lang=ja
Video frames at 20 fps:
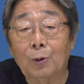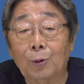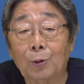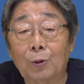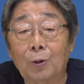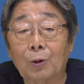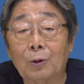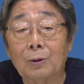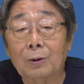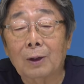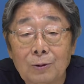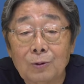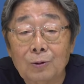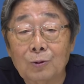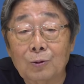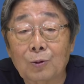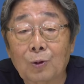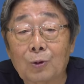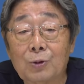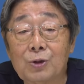どんどん
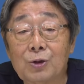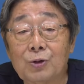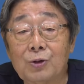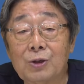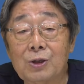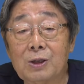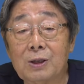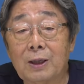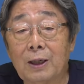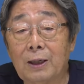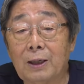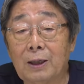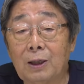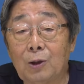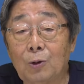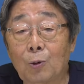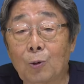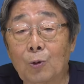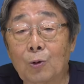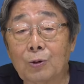軍国主義時代に
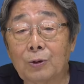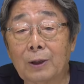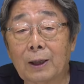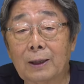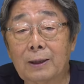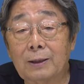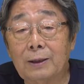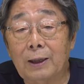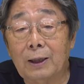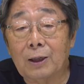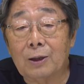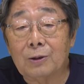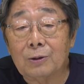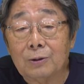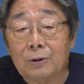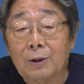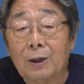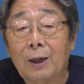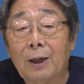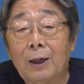色濃くなってい
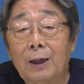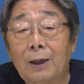く、